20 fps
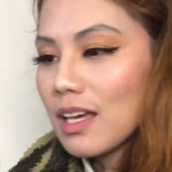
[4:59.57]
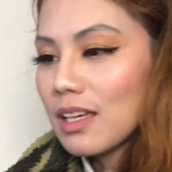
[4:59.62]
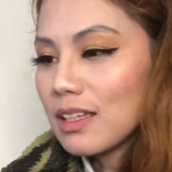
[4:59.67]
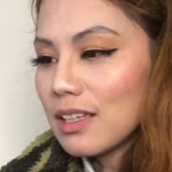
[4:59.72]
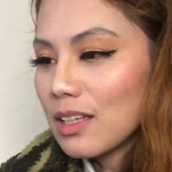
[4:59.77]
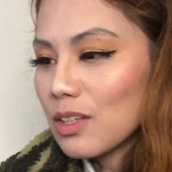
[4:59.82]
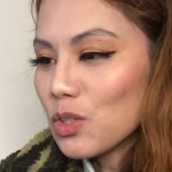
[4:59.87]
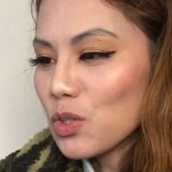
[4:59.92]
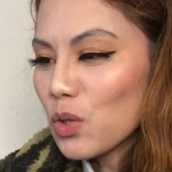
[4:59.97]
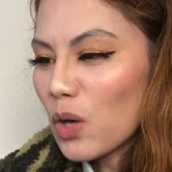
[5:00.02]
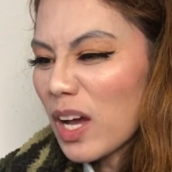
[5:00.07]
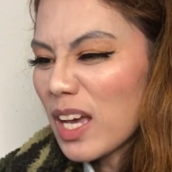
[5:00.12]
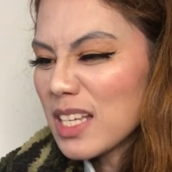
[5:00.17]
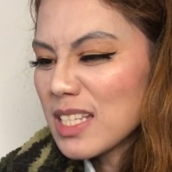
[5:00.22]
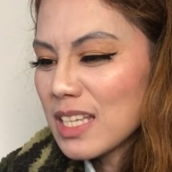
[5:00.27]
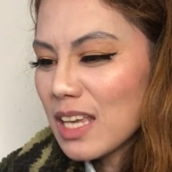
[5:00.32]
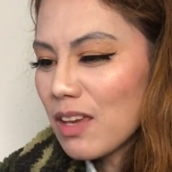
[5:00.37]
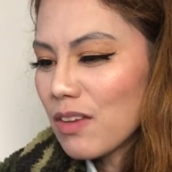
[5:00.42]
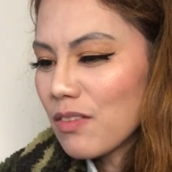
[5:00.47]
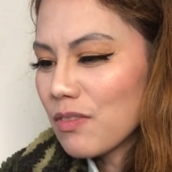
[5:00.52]
Yan. So, I
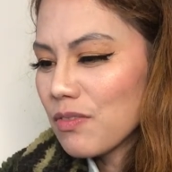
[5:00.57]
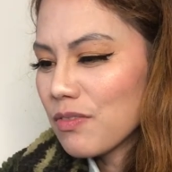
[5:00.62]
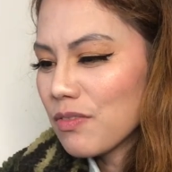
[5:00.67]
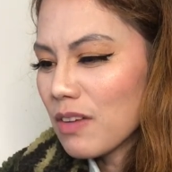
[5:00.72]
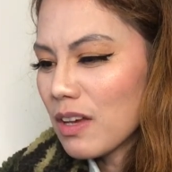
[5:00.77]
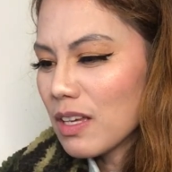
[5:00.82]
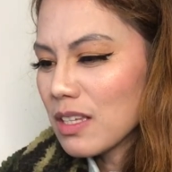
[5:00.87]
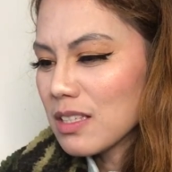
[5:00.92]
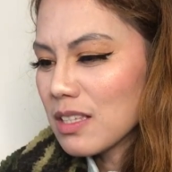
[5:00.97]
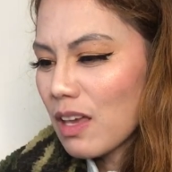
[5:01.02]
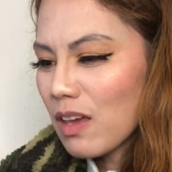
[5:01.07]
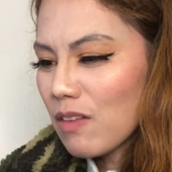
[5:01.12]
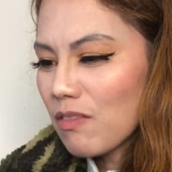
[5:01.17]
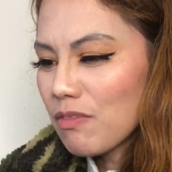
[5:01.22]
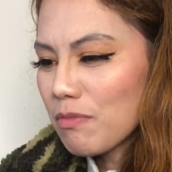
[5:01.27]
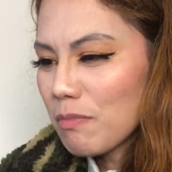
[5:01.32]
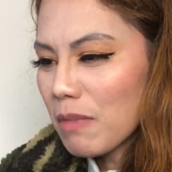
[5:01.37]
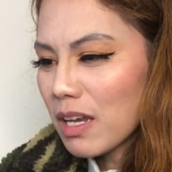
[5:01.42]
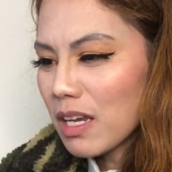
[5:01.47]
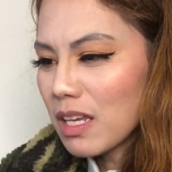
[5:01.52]
save I save
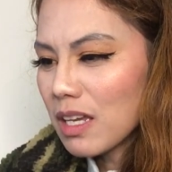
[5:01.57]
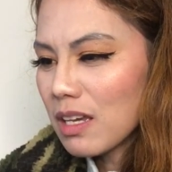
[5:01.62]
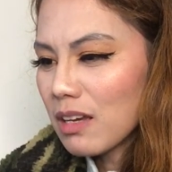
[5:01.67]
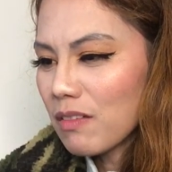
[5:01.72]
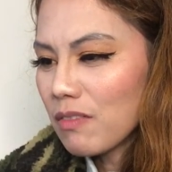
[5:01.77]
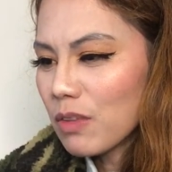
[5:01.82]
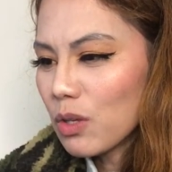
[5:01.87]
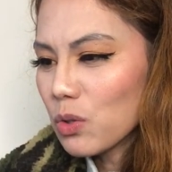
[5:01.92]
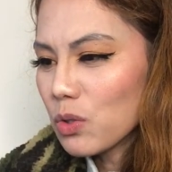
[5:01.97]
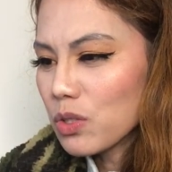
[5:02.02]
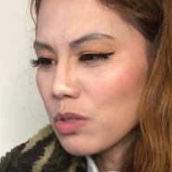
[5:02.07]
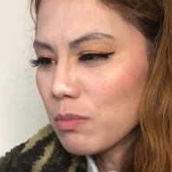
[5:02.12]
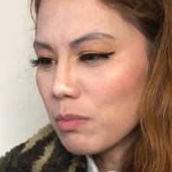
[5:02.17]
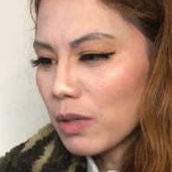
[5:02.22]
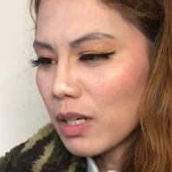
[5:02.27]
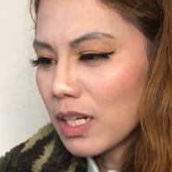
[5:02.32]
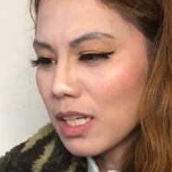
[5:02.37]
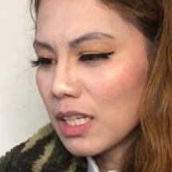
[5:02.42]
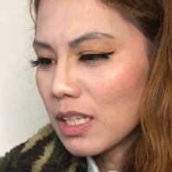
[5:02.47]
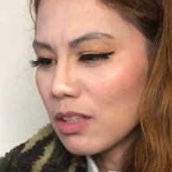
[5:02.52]
many of those
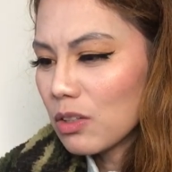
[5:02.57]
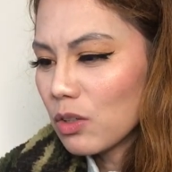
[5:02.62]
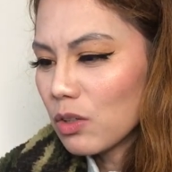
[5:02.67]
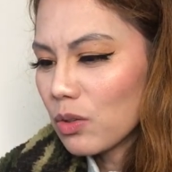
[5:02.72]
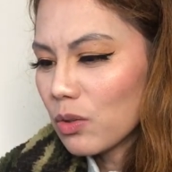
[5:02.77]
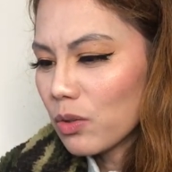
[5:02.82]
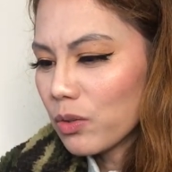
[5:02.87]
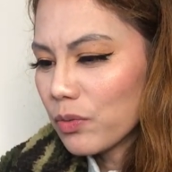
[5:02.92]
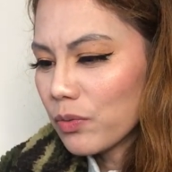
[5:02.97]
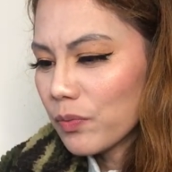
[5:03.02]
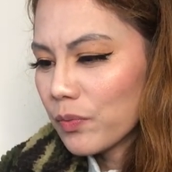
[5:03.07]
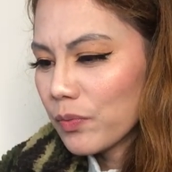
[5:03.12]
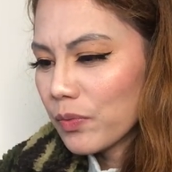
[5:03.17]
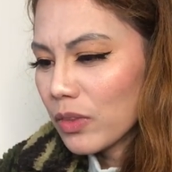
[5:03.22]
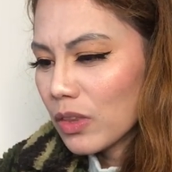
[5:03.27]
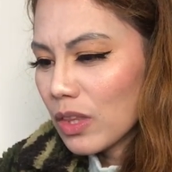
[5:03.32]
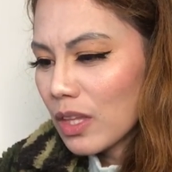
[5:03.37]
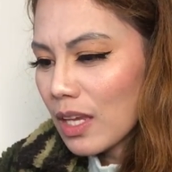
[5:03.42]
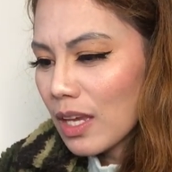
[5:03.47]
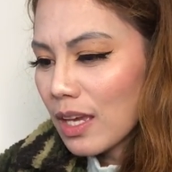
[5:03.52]
money, you know.
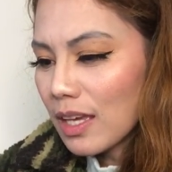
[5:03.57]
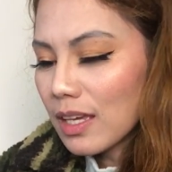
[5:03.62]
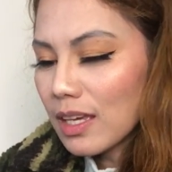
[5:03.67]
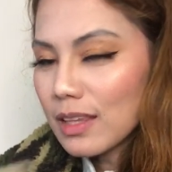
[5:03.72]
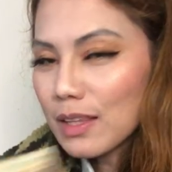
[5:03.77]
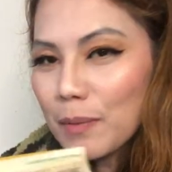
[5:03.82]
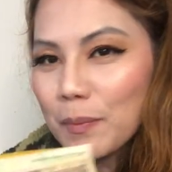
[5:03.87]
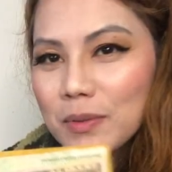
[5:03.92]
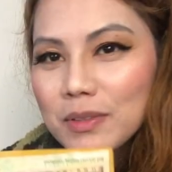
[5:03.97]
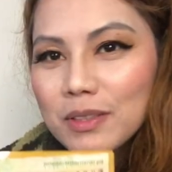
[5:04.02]
Yan. Tapos